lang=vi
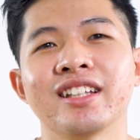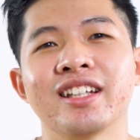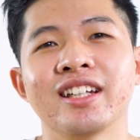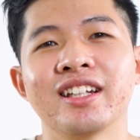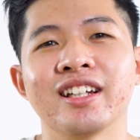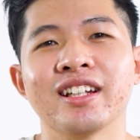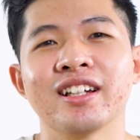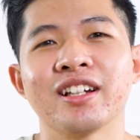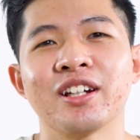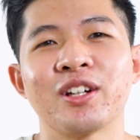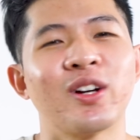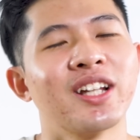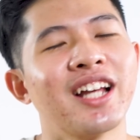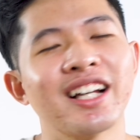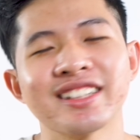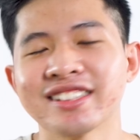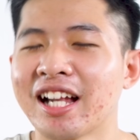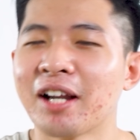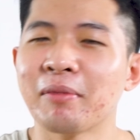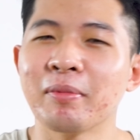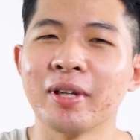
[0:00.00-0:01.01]
Thì à, nói
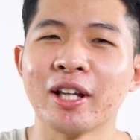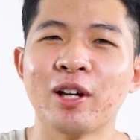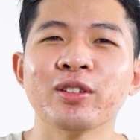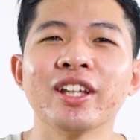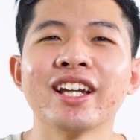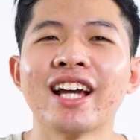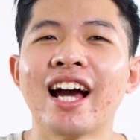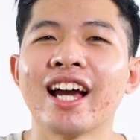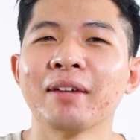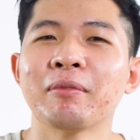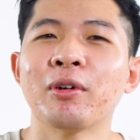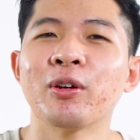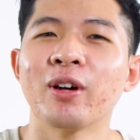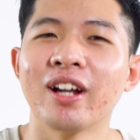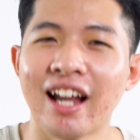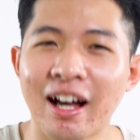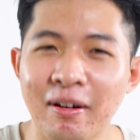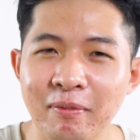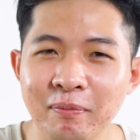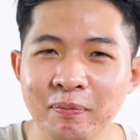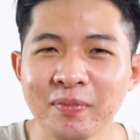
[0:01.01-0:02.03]
thẳng ra là mình không thích hai cái màu này
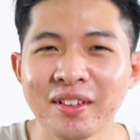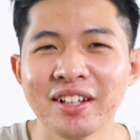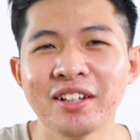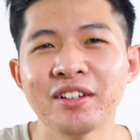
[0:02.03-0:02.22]
lắm.